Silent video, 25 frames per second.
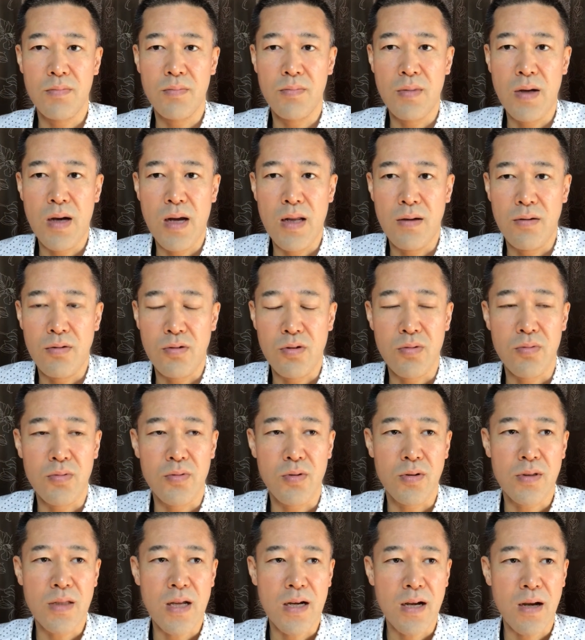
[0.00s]
あの自
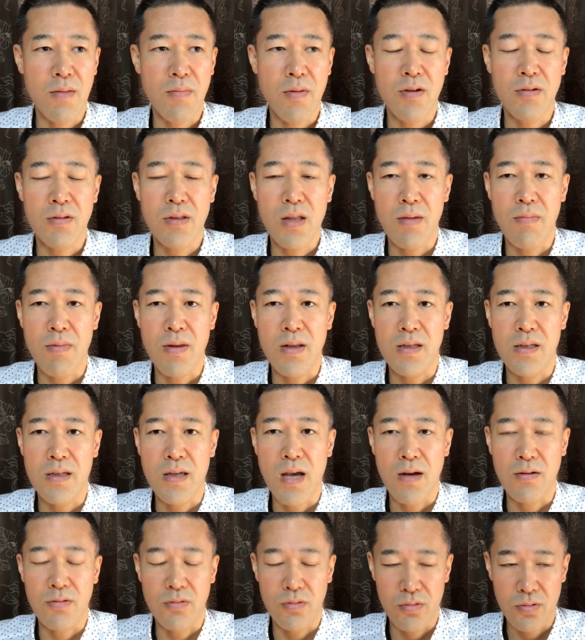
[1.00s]
分を高めるために
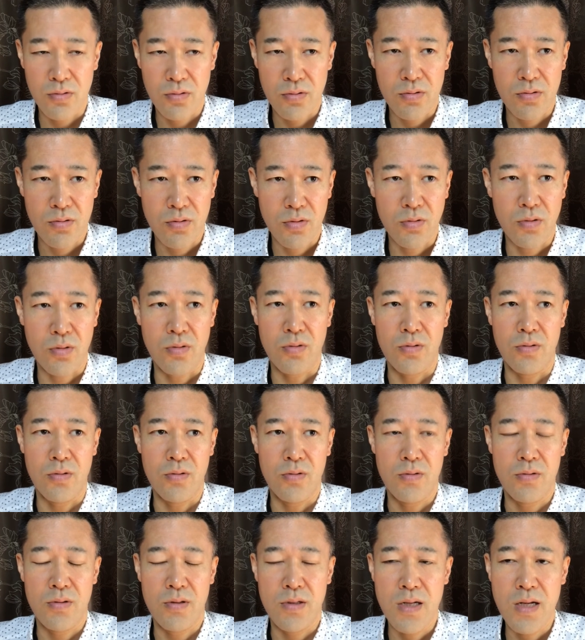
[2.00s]
やること
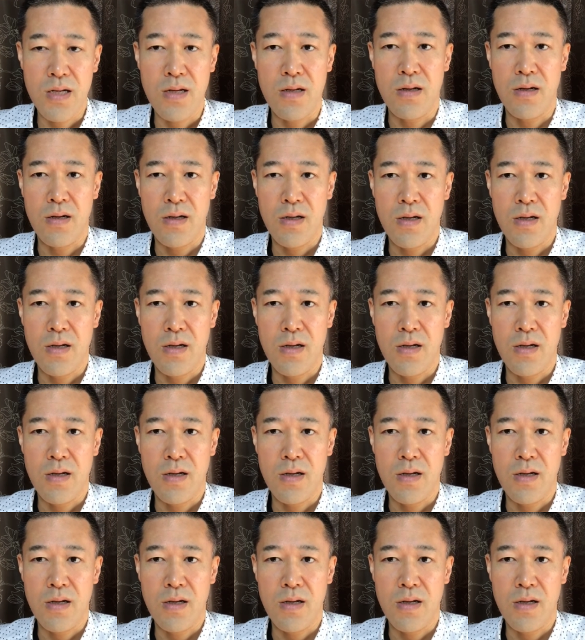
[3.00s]
に、